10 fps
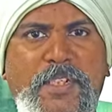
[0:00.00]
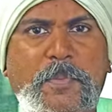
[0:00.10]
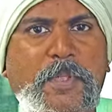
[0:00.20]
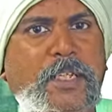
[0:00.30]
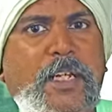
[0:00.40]

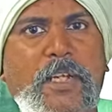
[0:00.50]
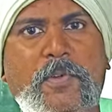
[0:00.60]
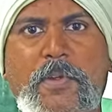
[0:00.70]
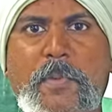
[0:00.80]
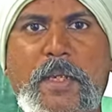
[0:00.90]
ஃபஸ்ட்டு பிரச்சனை என்ன
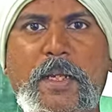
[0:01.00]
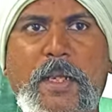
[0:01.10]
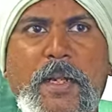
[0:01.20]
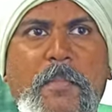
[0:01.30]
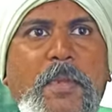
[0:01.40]
வரும் அப்படின்னு
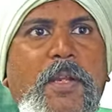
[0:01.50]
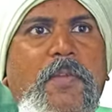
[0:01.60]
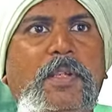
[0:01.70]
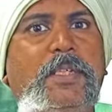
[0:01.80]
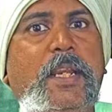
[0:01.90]
கேட்டிங்கன்னா
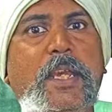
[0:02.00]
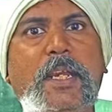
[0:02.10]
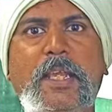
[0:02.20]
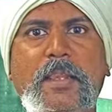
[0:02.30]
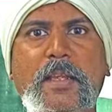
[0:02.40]
மீன் வந்து
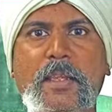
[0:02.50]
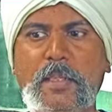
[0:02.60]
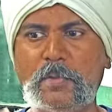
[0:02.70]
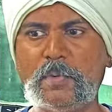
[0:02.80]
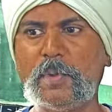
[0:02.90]
சரியாக
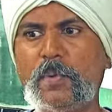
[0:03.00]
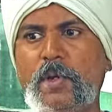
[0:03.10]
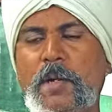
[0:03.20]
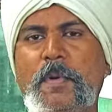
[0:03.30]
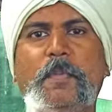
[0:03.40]
நீந்தாது ஒரு
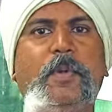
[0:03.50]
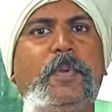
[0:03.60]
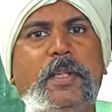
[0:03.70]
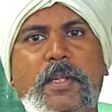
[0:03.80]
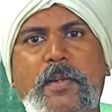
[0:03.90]
ஓரமாக
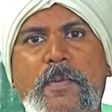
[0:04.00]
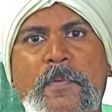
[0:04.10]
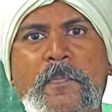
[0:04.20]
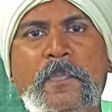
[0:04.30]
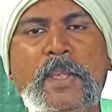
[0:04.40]
போய் படுத்து
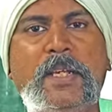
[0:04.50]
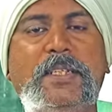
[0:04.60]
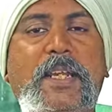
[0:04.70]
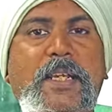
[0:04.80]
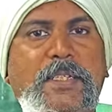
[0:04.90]
கிடக்கும்
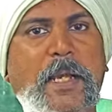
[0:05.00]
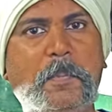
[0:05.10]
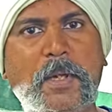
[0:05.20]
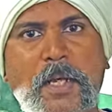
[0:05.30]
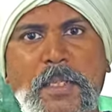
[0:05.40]
சரியாக
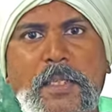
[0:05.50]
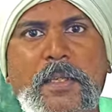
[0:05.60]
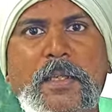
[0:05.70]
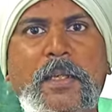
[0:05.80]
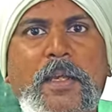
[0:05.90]
சாப்பிடாது
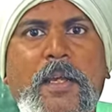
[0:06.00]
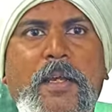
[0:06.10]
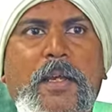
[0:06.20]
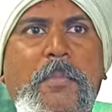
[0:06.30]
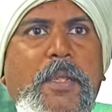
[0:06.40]

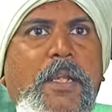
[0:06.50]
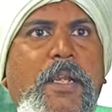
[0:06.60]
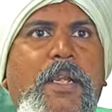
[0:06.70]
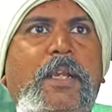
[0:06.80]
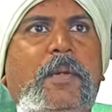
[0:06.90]
அப்படி
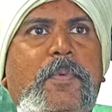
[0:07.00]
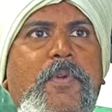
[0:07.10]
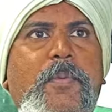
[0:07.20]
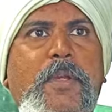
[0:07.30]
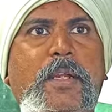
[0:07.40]
இல்லைன்னா என்ன
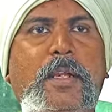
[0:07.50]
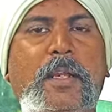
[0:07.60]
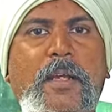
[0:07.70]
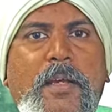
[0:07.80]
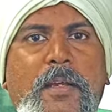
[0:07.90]
பண்ணும் அப்படின்னு
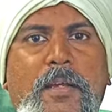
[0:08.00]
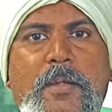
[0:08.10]
கேட்டிங்கன்னா